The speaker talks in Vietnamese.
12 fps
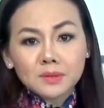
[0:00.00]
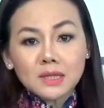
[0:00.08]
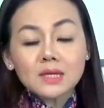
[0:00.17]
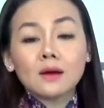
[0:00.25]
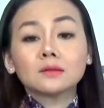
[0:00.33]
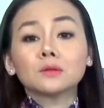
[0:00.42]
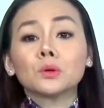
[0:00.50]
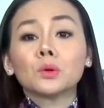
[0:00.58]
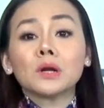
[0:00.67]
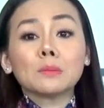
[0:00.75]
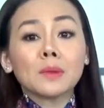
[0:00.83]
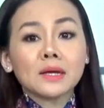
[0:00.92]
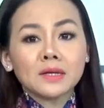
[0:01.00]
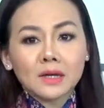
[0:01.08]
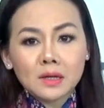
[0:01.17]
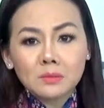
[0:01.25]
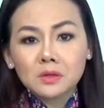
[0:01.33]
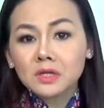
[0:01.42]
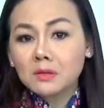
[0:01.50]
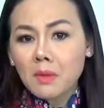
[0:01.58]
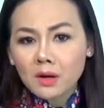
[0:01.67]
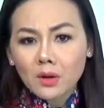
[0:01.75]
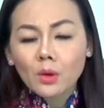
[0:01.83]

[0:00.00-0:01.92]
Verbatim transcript: thế giới từ cuối năm 2020 đã bắt